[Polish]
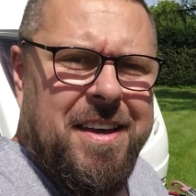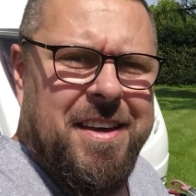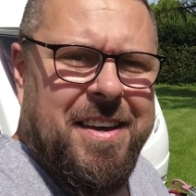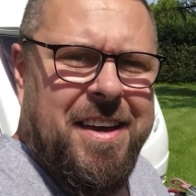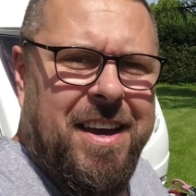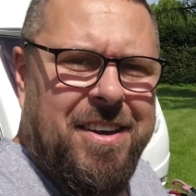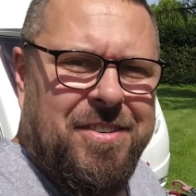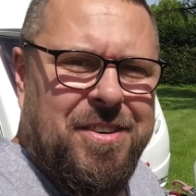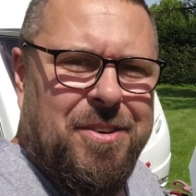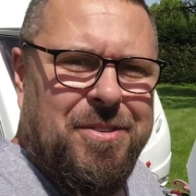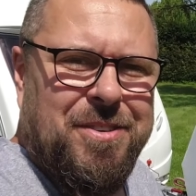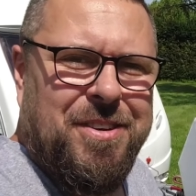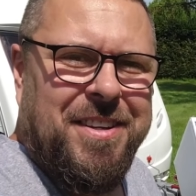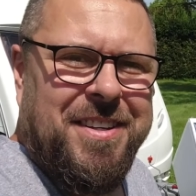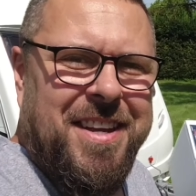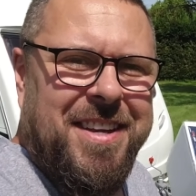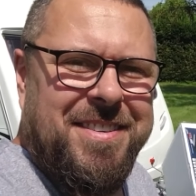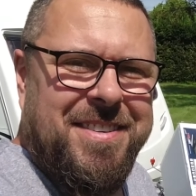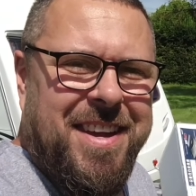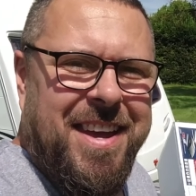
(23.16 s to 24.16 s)
A Asia już go
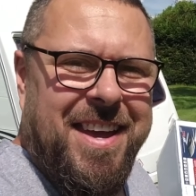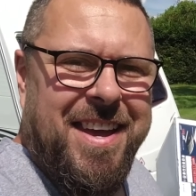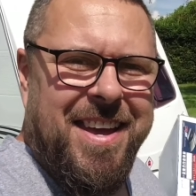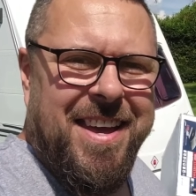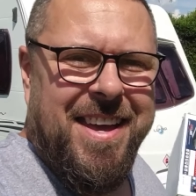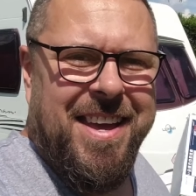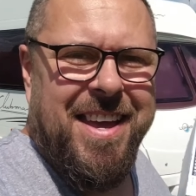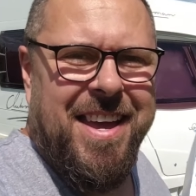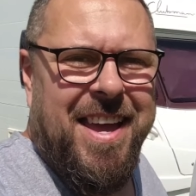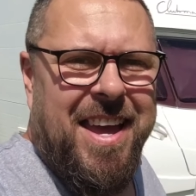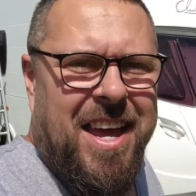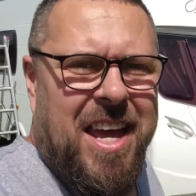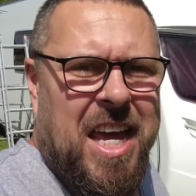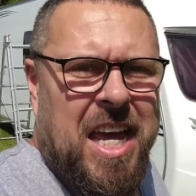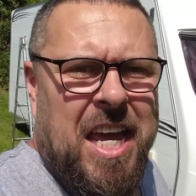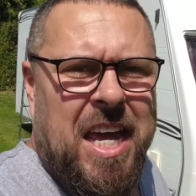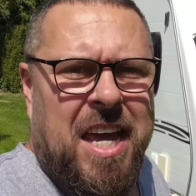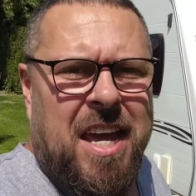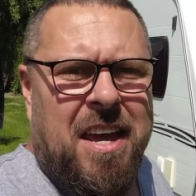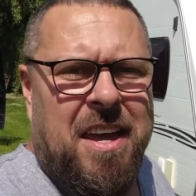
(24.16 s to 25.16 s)
niesie.
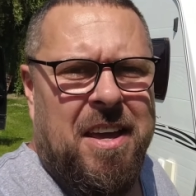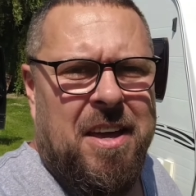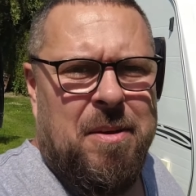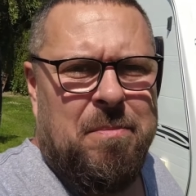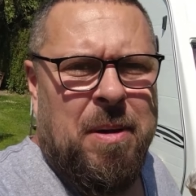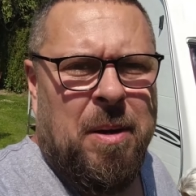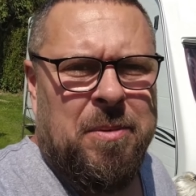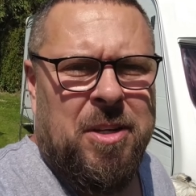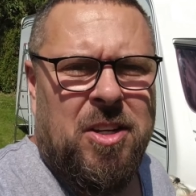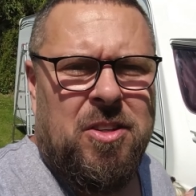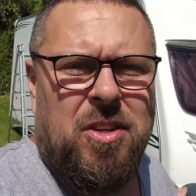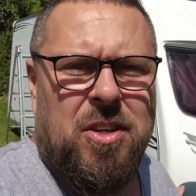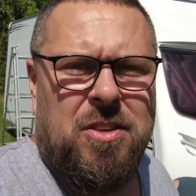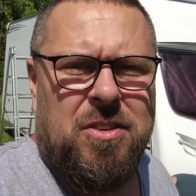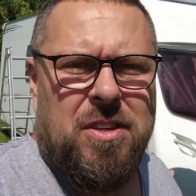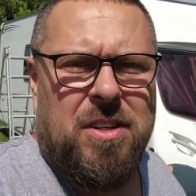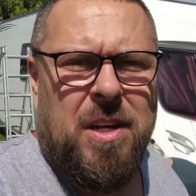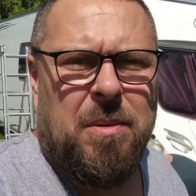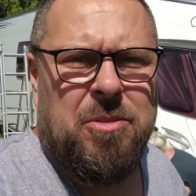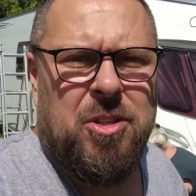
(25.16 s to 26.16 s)
E, mam nadzieję,
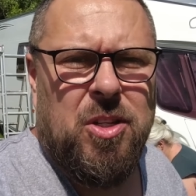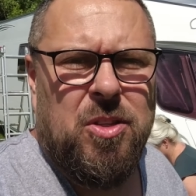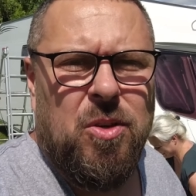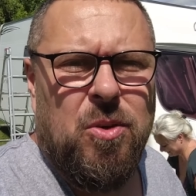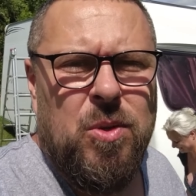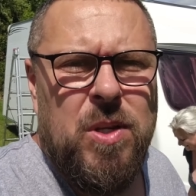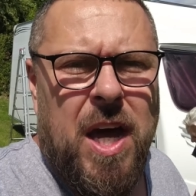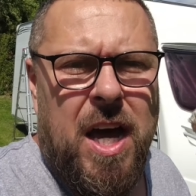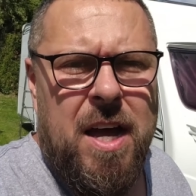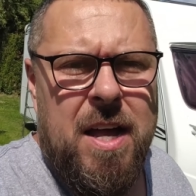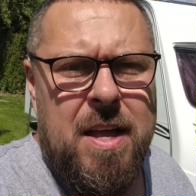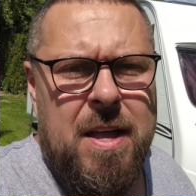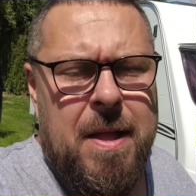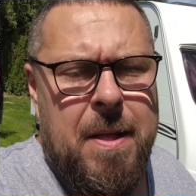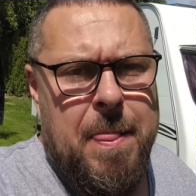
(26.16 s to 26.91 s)
że nam się to uda.